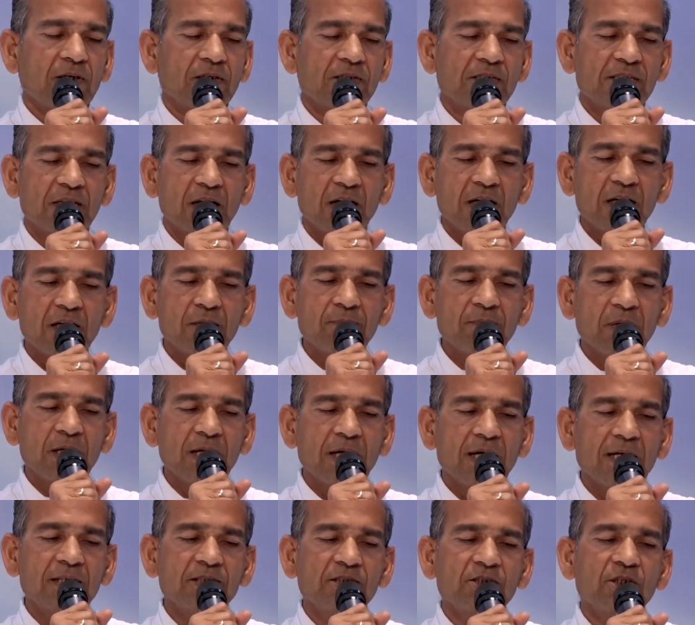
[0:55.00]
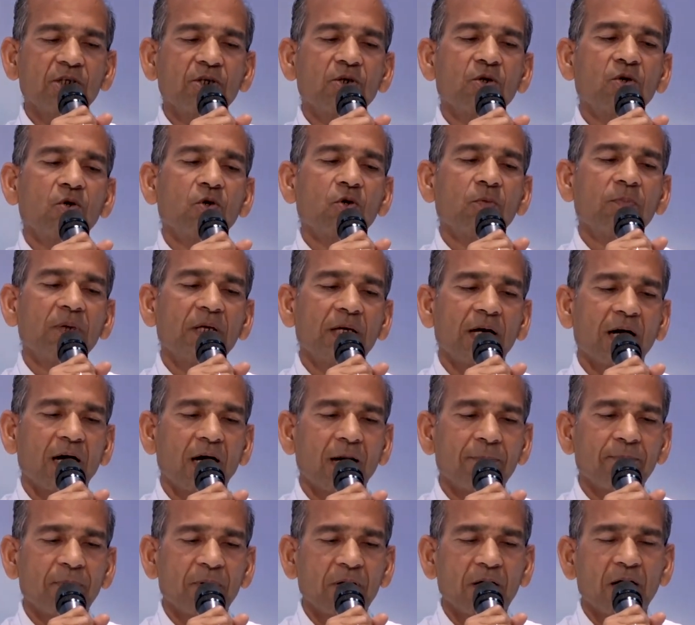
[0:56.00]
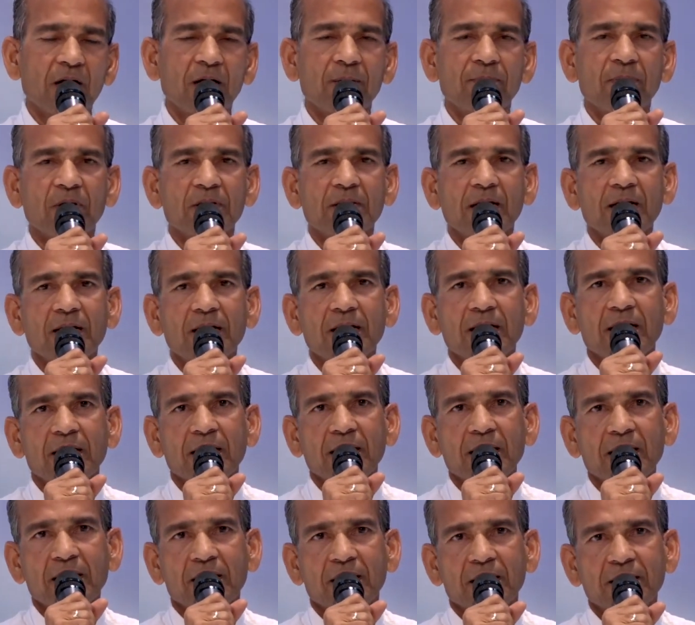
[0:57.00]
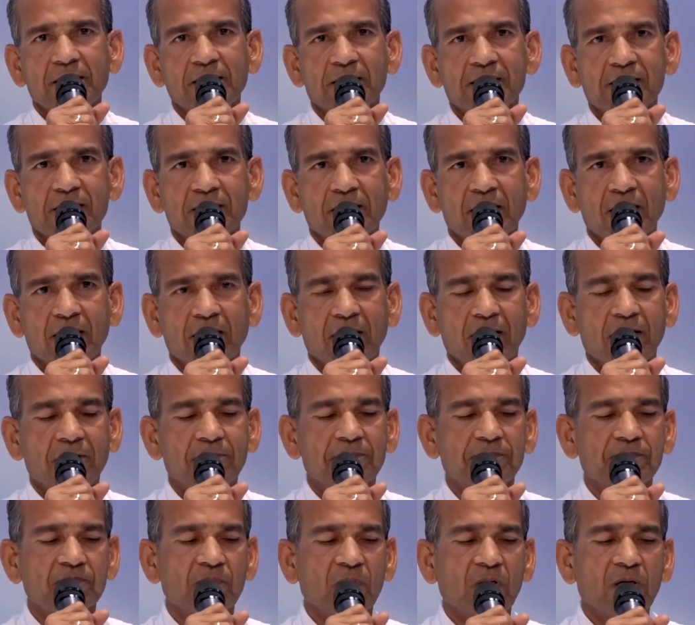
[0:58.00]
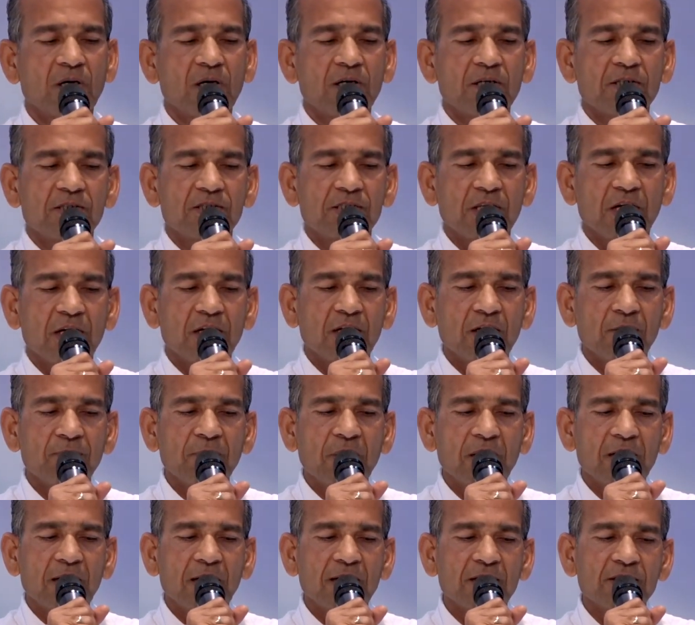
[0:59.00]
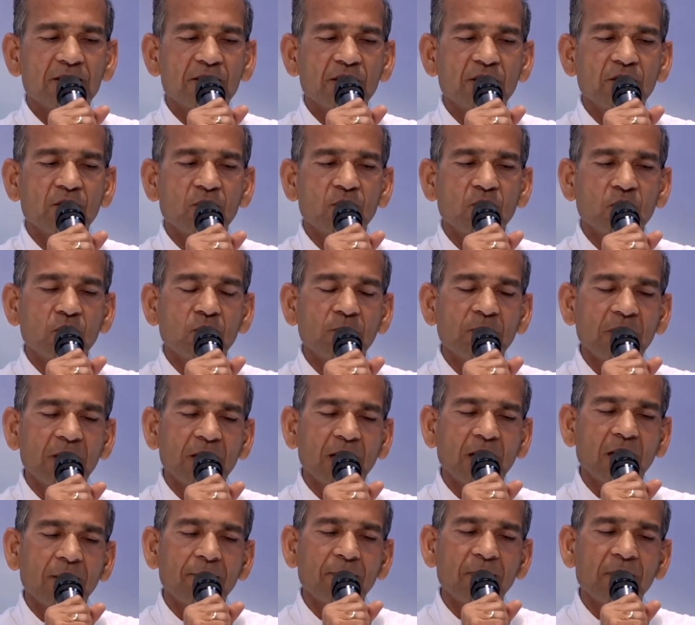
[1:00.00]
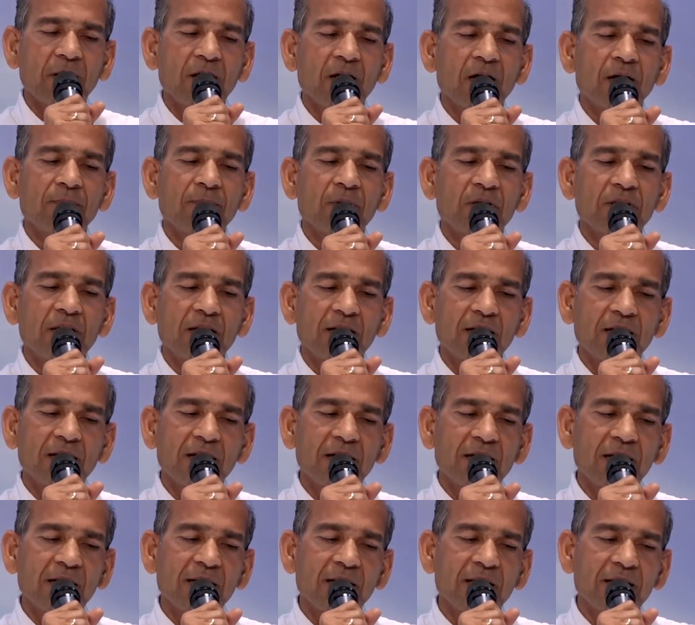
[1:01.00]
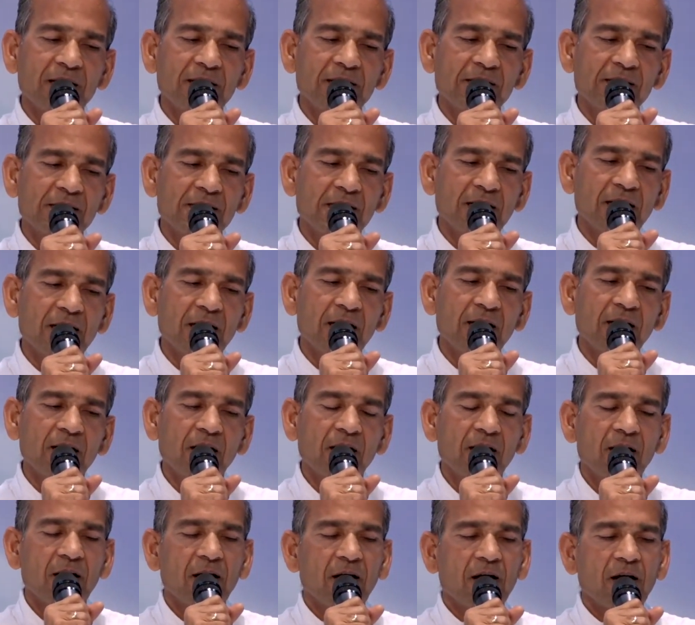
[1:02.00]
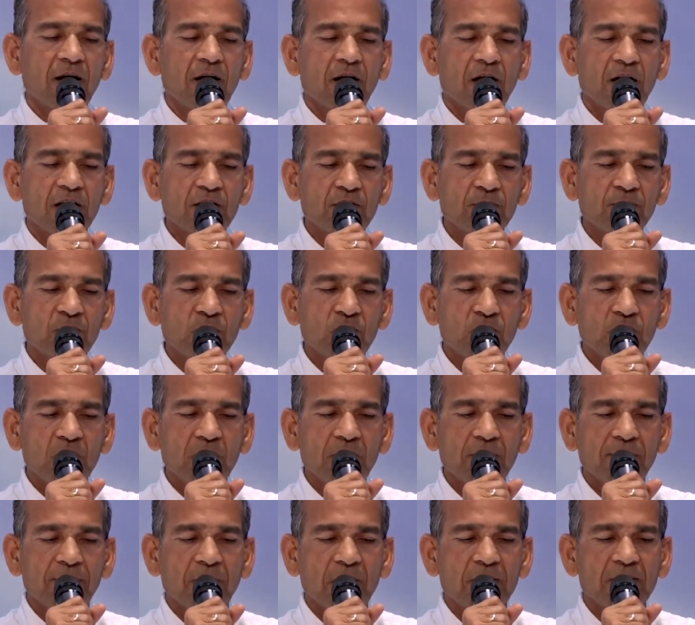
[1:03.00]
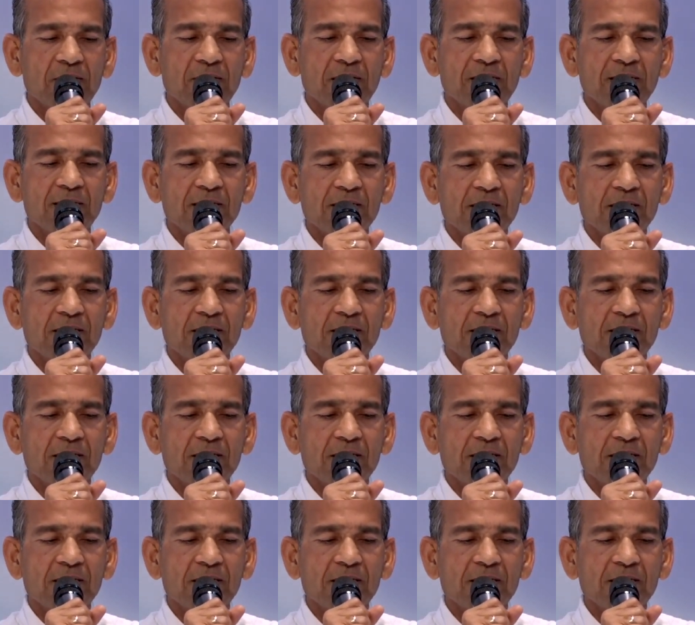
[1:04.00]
संग मिला जिनको भी आपका बदल गए इंसान संग मिला जिनको भी आपका बदल गए इंसान खत्म हुए बंधन